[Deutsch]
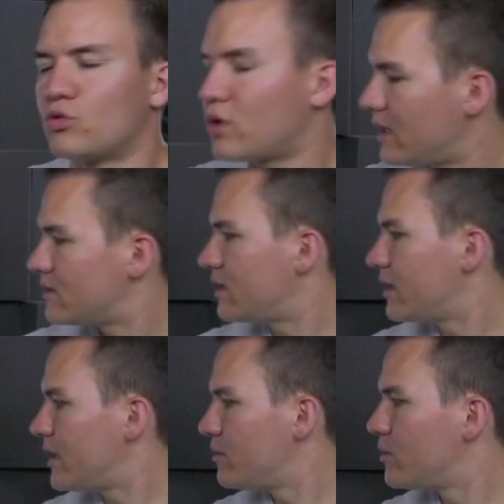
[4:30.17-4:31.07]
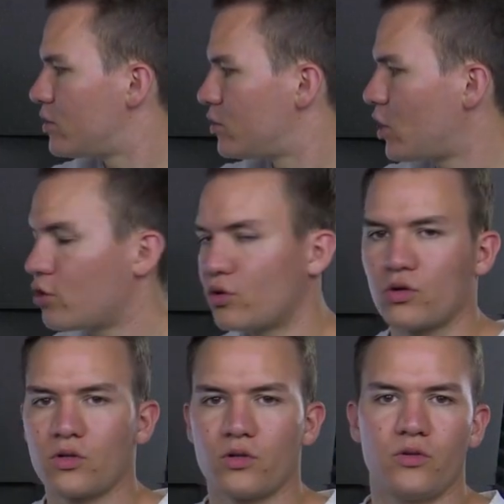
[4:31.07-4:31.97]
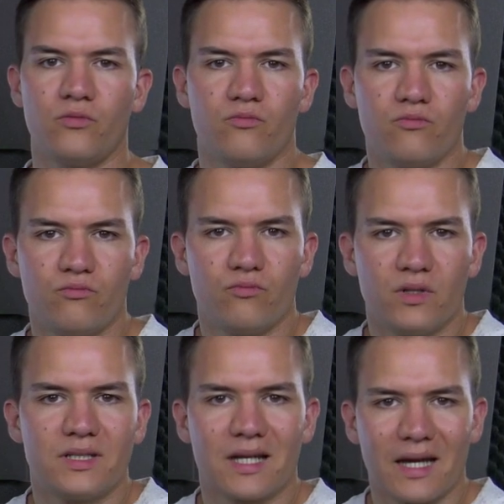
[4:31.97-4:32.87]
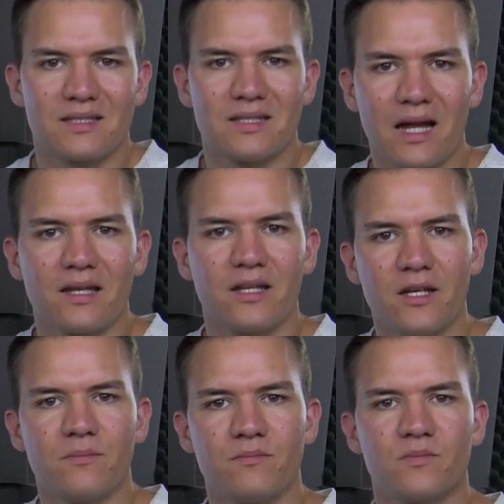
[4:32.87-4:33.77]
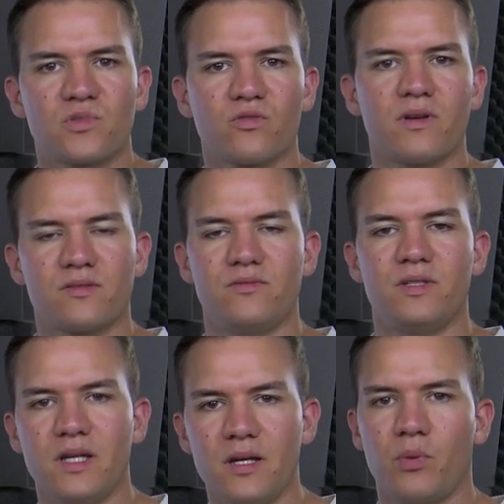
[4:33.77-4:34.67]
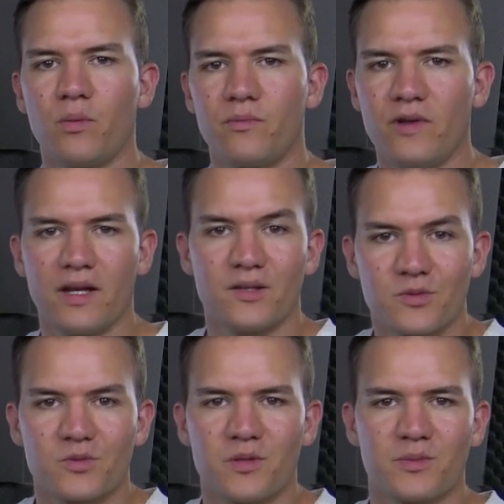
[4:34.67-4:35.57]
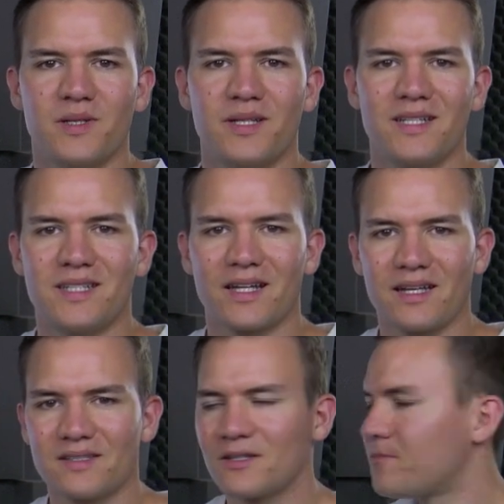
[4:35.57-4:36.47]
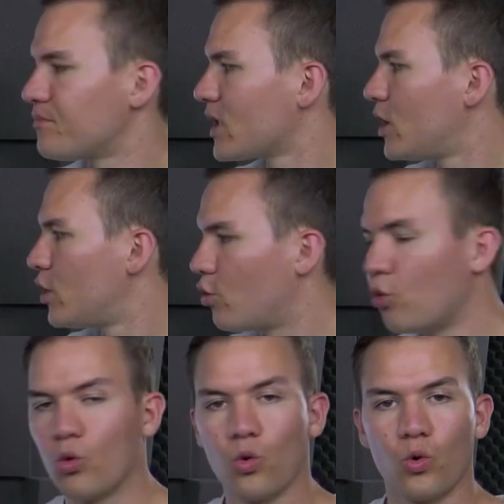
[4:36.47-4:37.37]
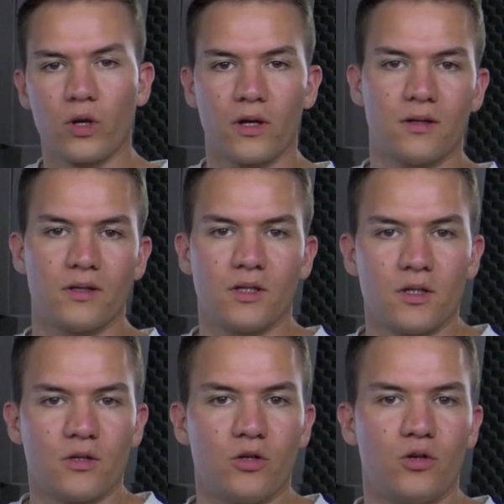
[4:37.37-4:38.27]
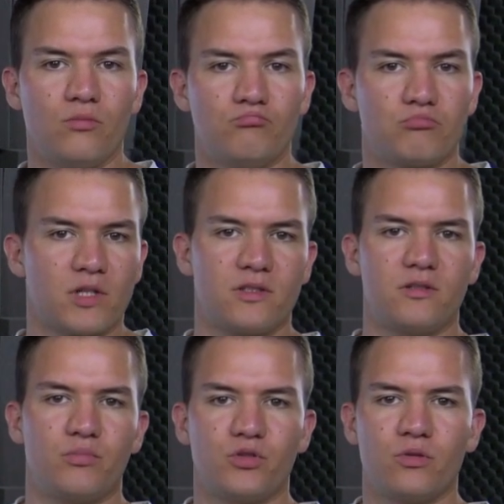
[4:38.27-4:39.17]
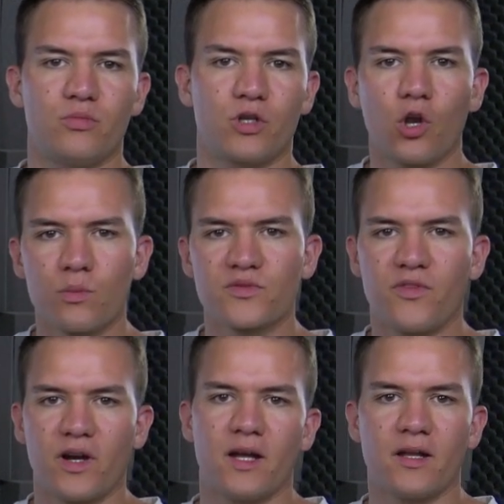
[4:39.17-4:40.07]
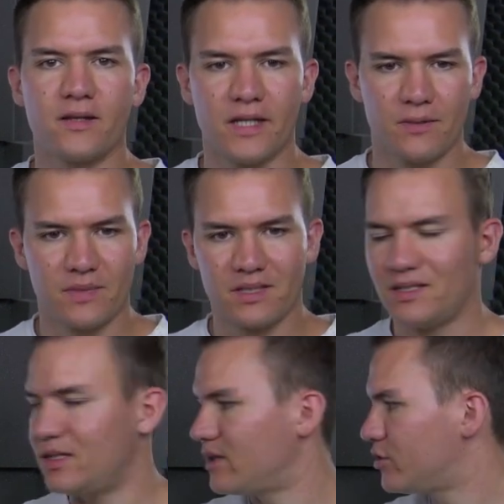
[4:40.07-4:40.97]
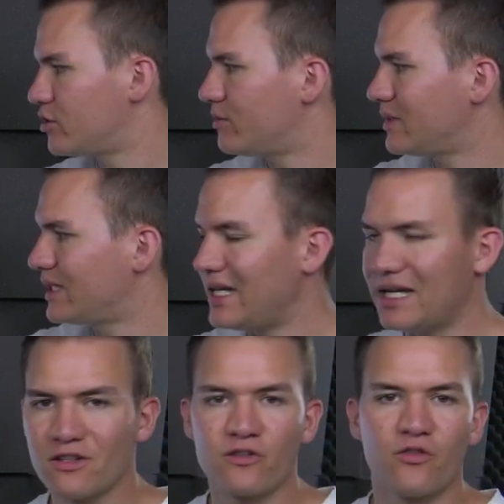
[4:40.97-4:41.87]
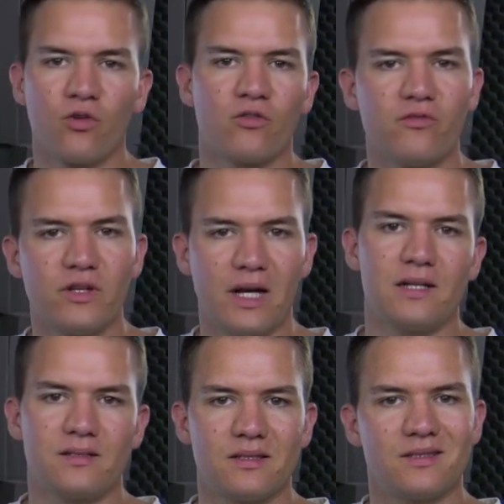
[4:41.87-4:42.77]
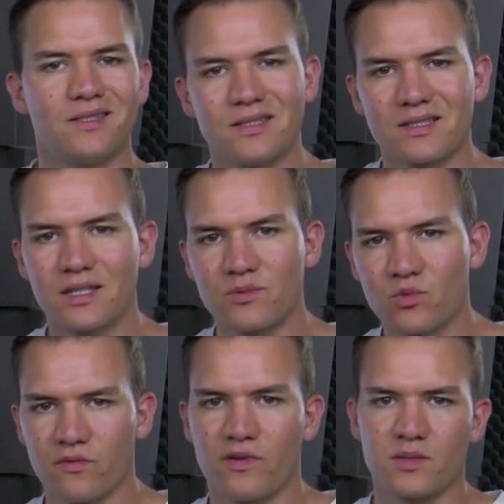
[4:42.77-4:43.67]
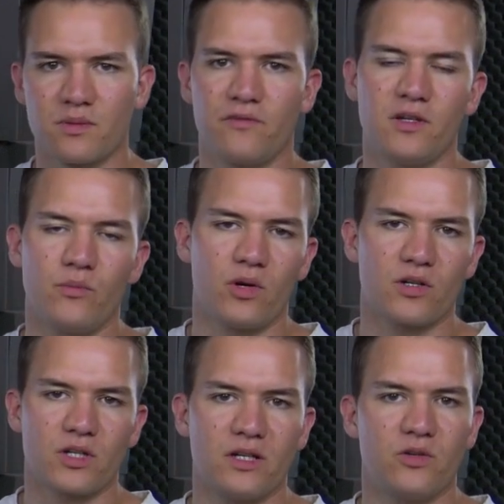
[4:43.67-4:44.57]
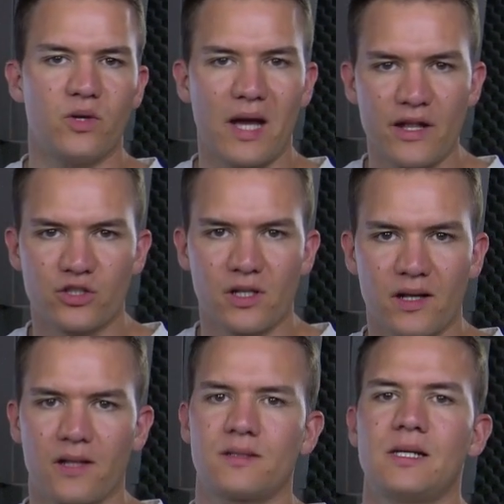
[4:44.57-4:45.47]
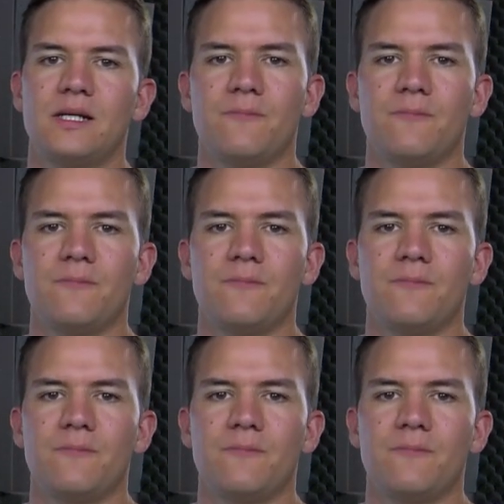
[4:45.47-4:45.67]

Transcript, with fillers: Du kannst dann eben auch noch äh, Interessen angeben, sowas wie Hip-Hop wäre dann zum Beispiel eine Interesse oder ähm, dass sie bestimmte Clubs feiern, eben dass sie in einer bestimmten Gegend wohnen, wie alt sie sind. Es gibt unfassbar viele Möglichkeiten, die du hier einstellen kannst